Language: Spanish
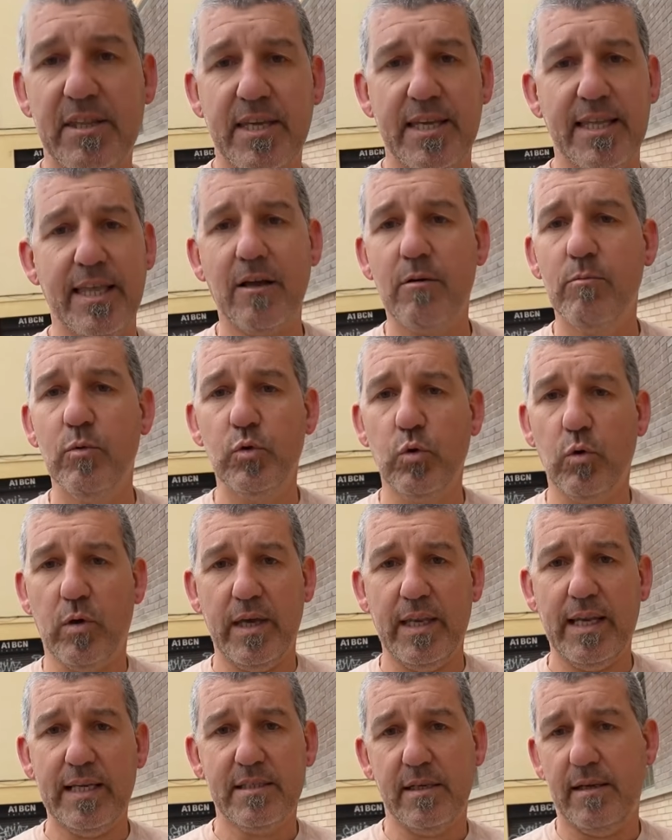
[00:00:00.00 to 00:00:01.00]
izquierda como tú
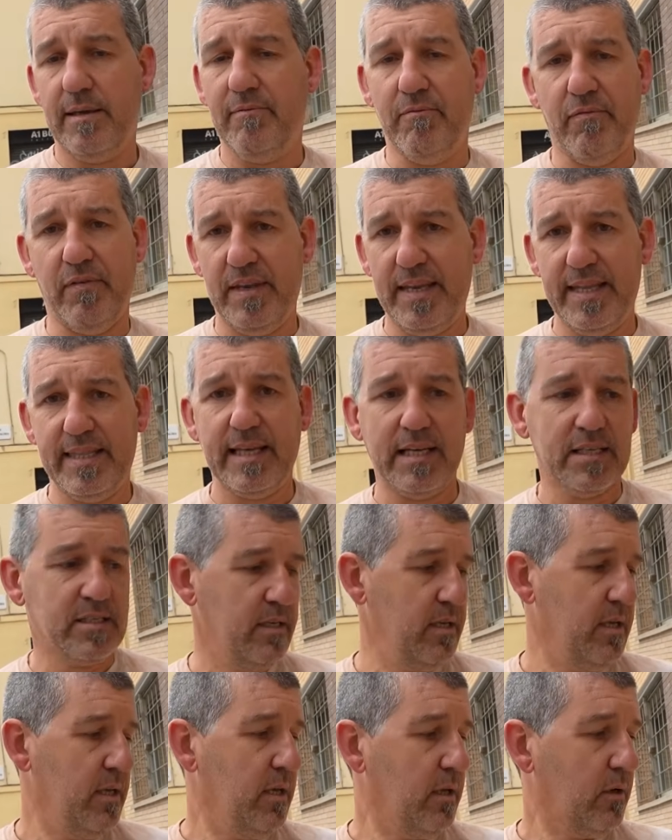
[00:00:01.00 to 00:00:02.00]
quieras,
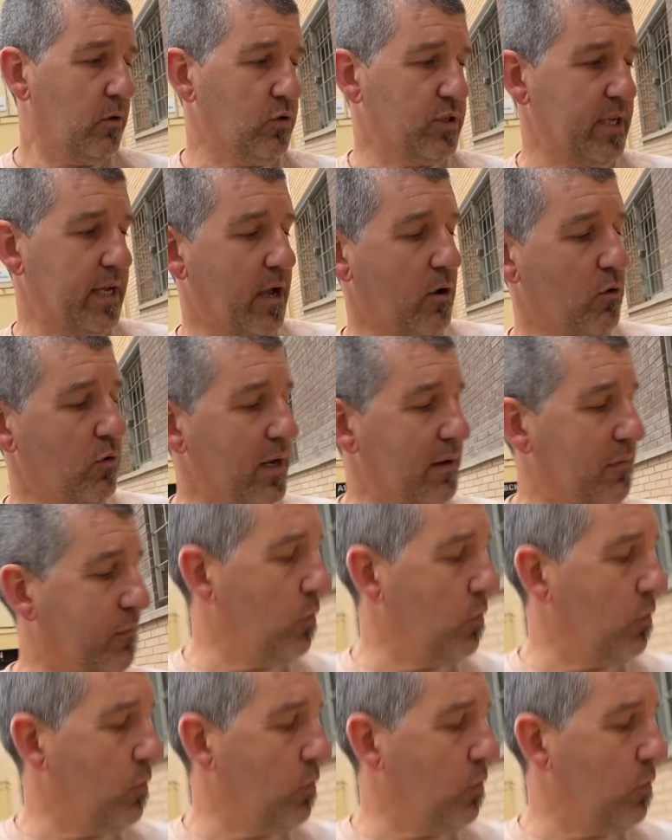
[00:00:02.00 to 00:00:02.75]
infinitas. Cosa que con la